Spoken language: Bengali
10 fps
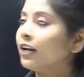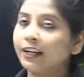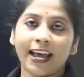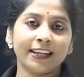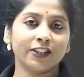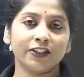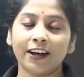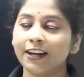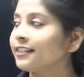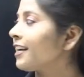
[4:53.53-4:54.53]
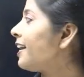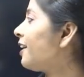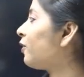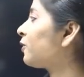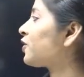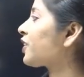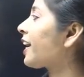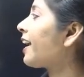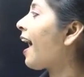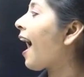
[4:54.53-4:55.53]
নেক্সট স্ট্র্যাটেজি হচ্ছে
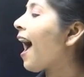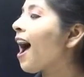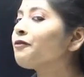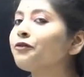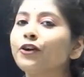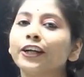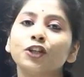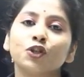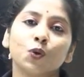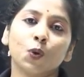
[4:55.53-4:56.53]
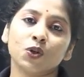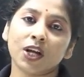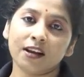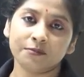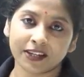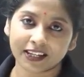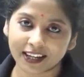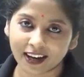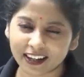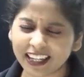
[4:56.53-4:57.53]
অ্যাভয়েড সোশ্যাল মিডিয়া
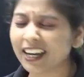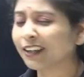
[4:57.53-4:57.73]
এটা একটা